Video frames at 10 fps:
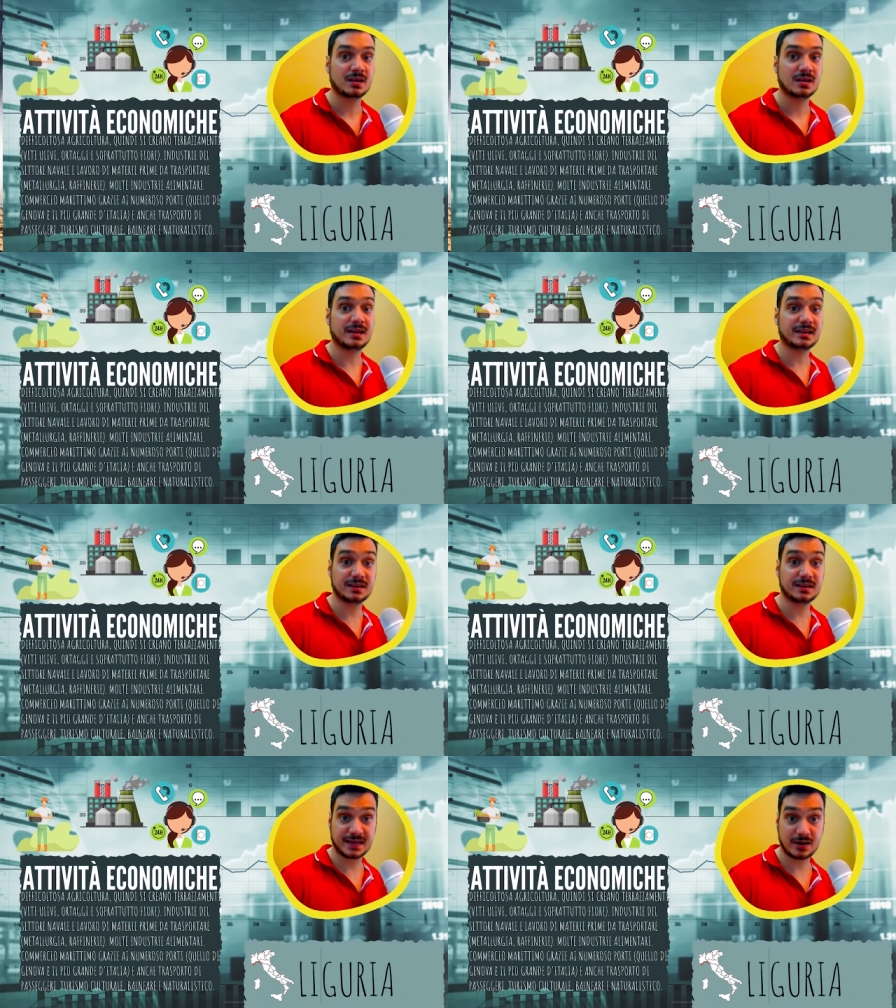Le
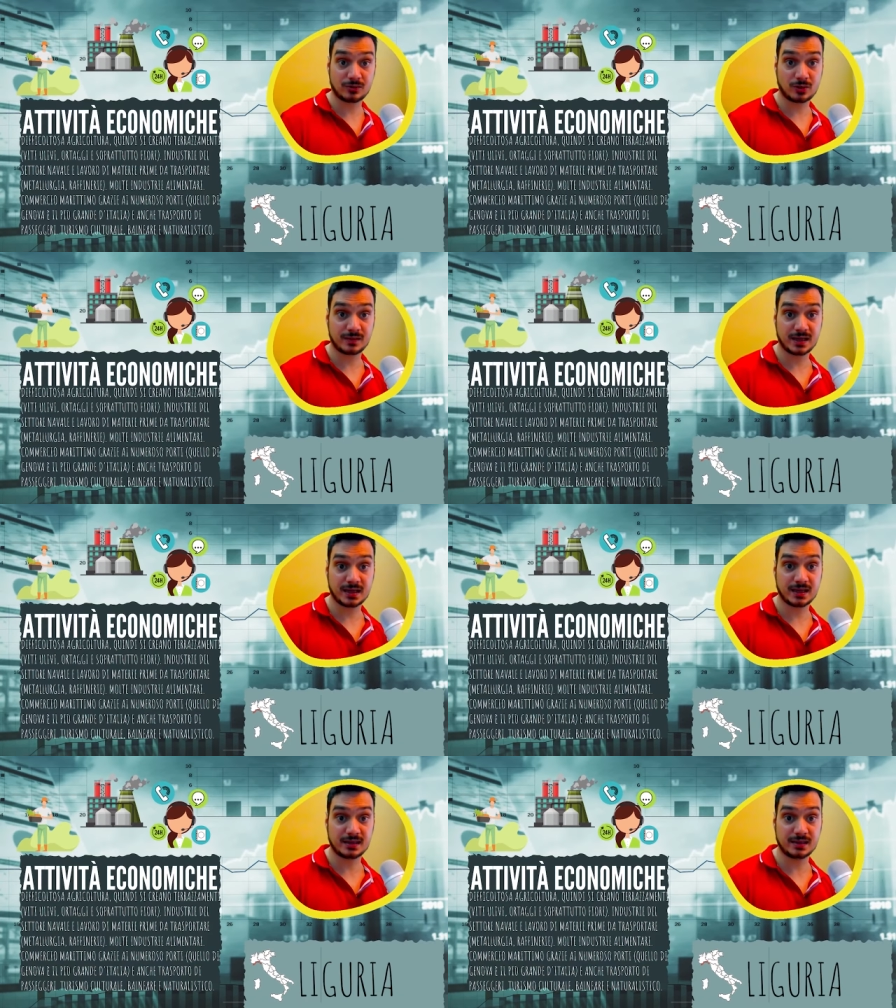attività economiche
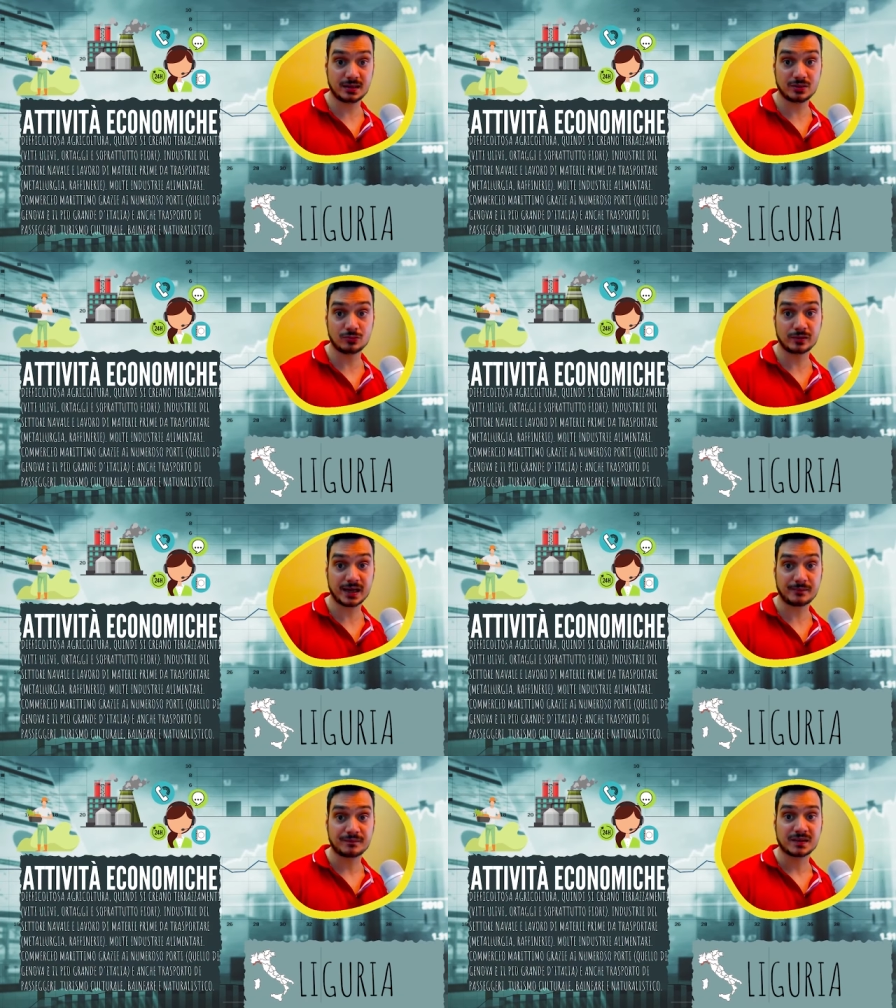in Liguria.